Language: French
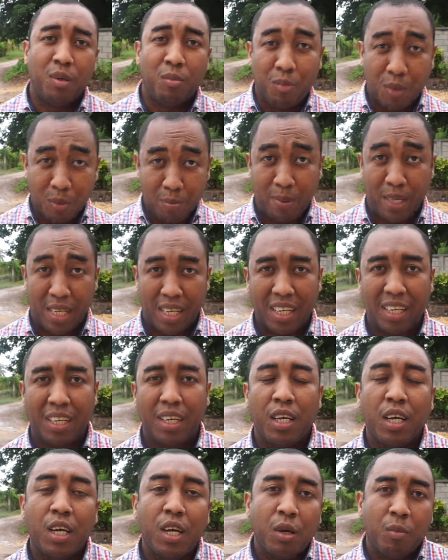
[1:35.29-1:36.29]
Mon père.
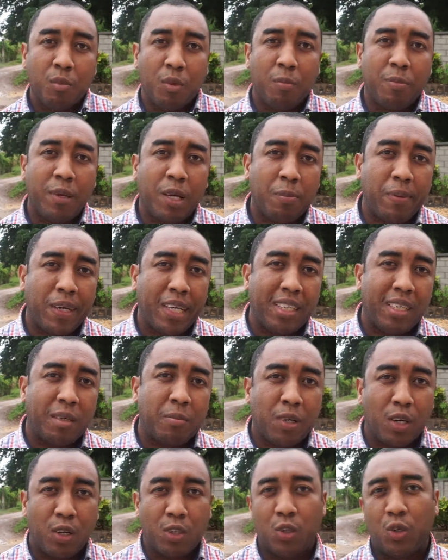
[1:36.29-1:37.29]
Mon père, par
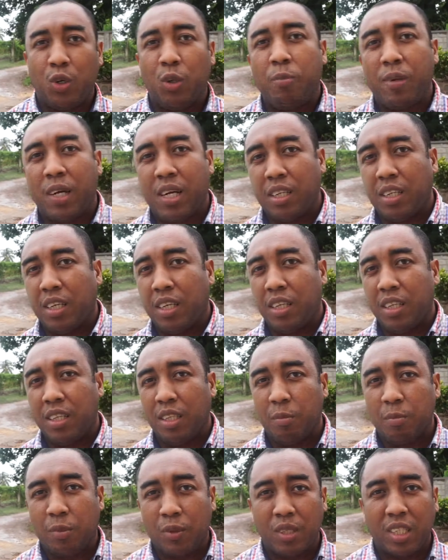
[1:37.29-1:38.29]
exemple, quand je lui parle des,
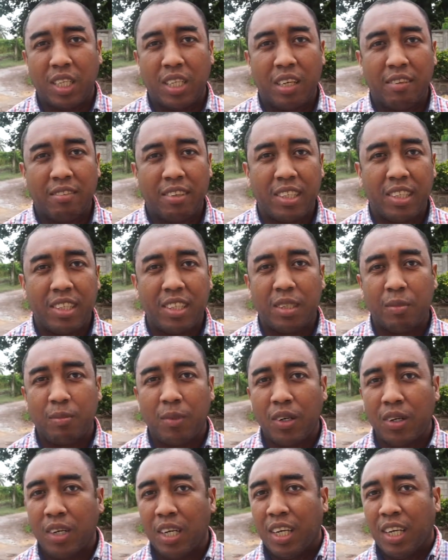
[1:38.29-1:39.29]
projets
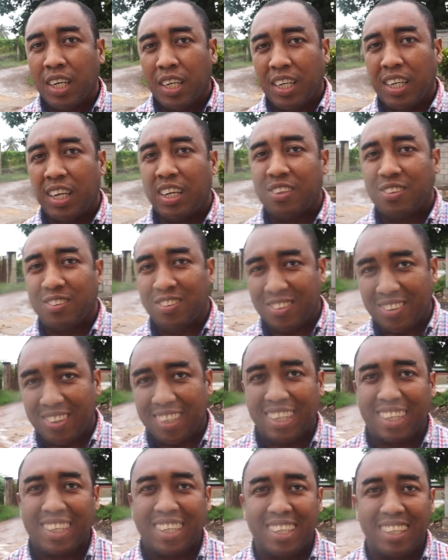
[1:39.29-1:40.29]
d'investissement, il a toujours
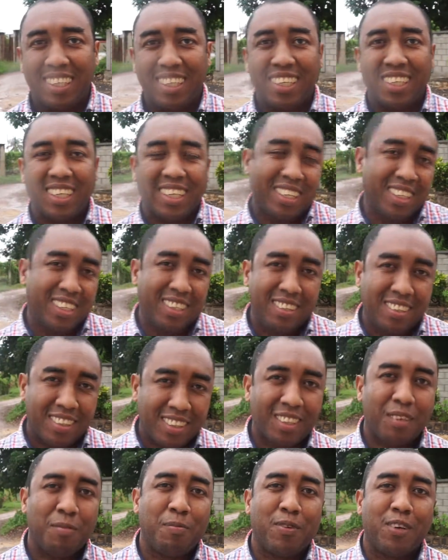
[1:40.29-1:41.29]
des critiques
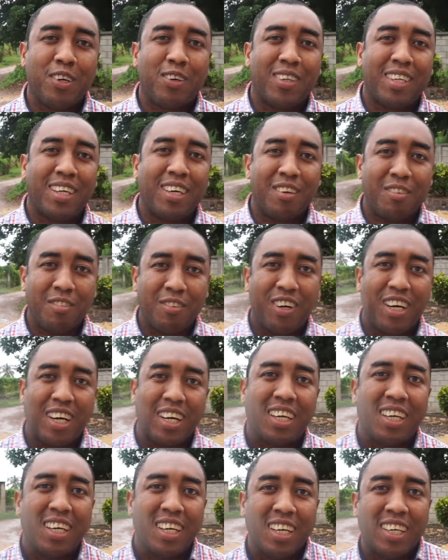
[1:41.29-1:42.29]
sans pour autant
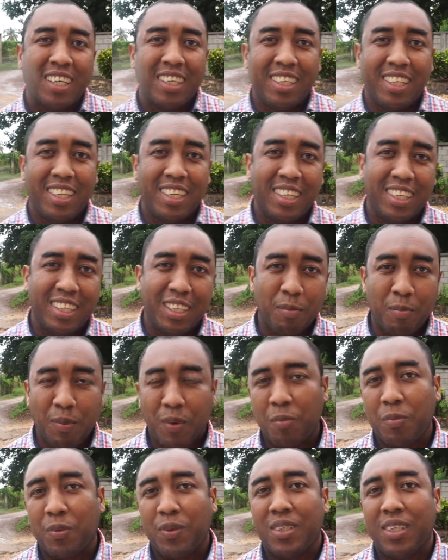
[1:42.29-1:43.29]
avoir des,
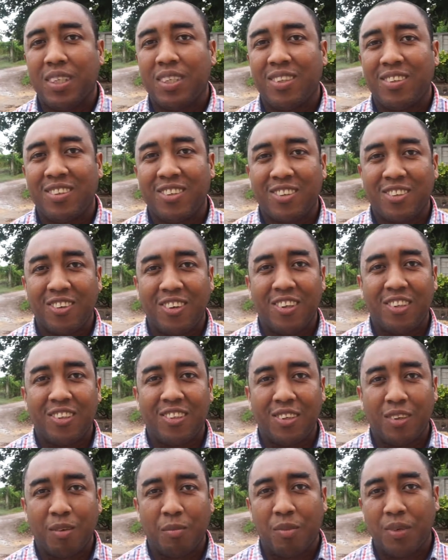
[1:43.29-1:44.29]
propositions de
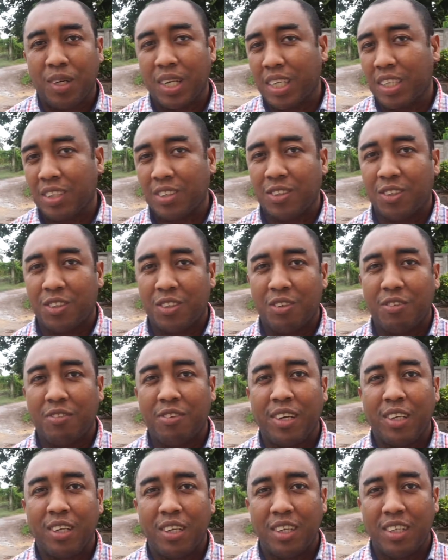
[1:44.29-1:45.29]
solutions. Moi, qu'est-ce que je
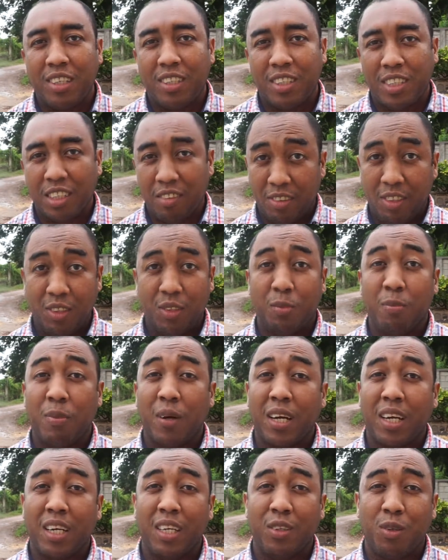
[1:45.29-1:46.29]
fais J'évite de
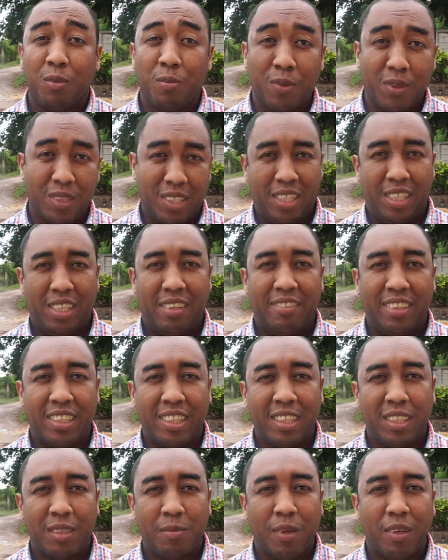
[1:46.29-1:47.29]
parler de projets
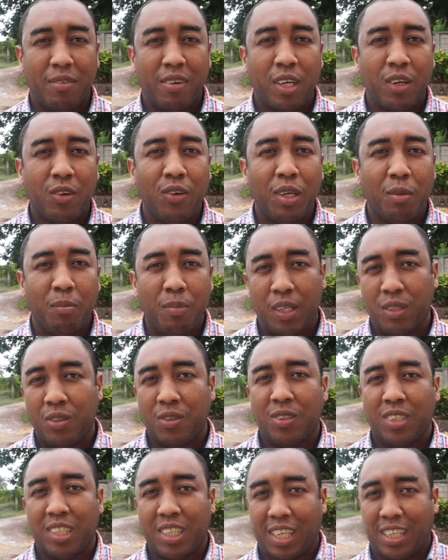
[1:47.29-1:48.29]
d'investissement avec lui. Bien
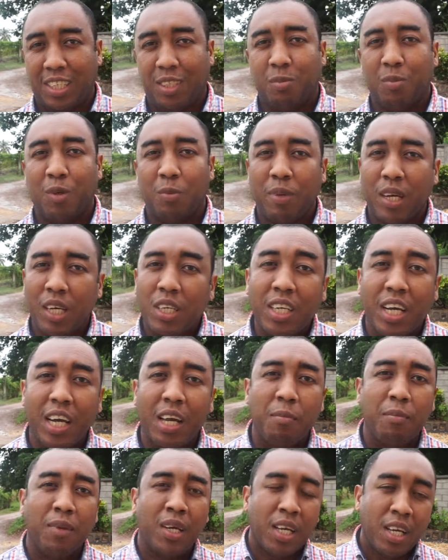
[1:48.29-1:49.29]
sûr, ça reste mon père, je
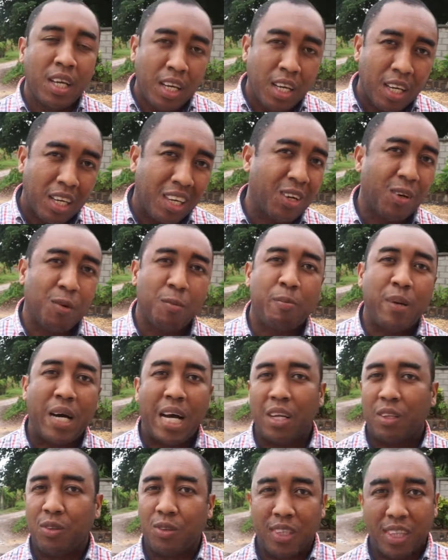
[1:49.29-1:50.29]
l'aime. Et on
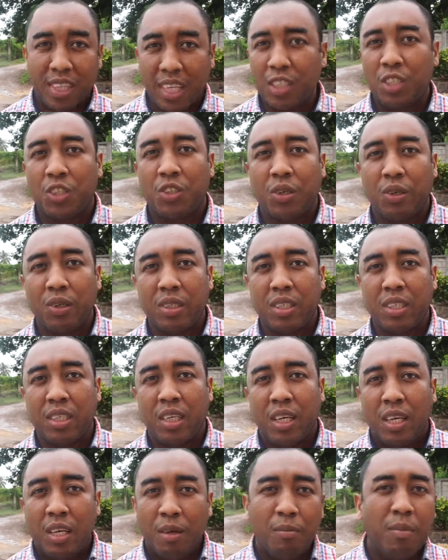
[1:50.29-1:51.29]
parle de tas de choses,
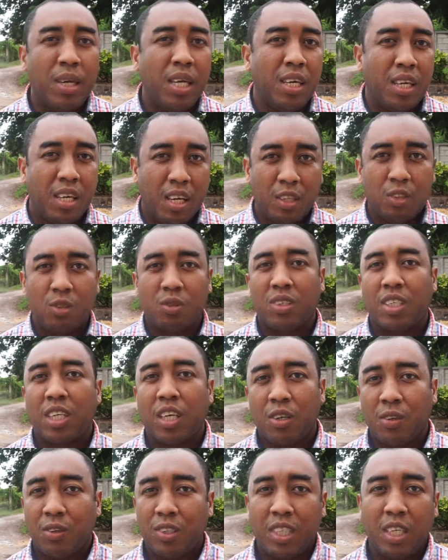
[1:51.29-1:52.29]
mais en tout ce qui
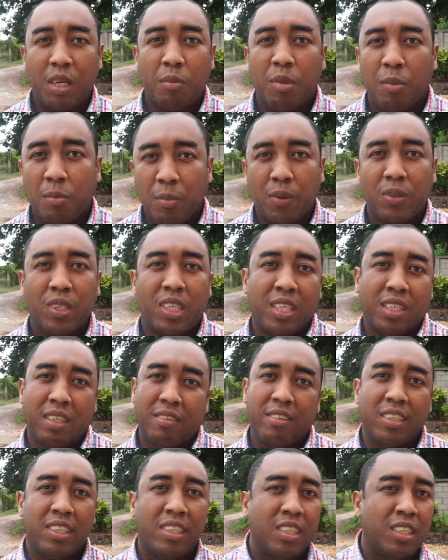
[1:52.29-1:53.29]
concerne les projets
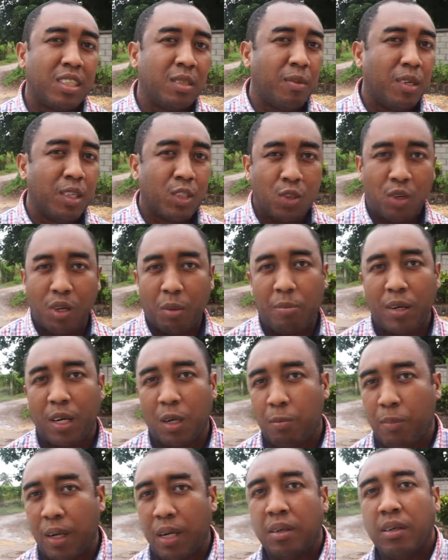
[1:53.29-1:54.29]
d'investissement, je ne lui en parle
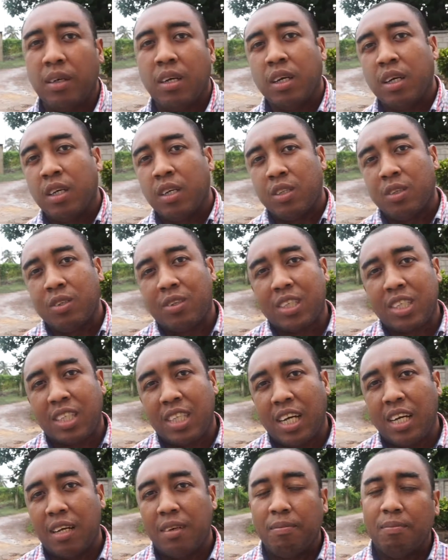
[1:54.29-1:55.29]
pas. Donc
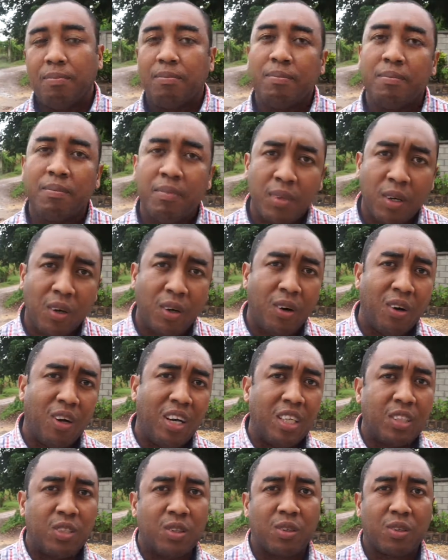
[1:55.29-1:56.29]
ça, on
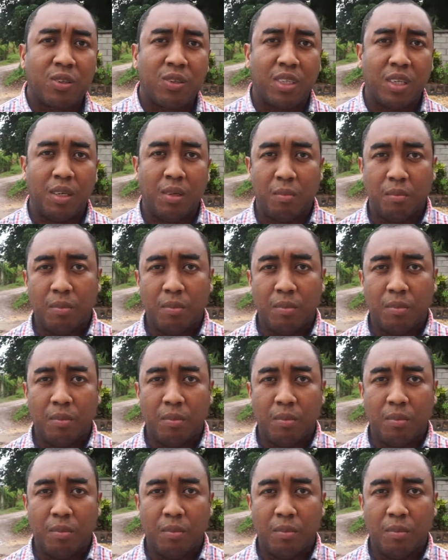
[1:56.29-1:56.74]
laisse de côté.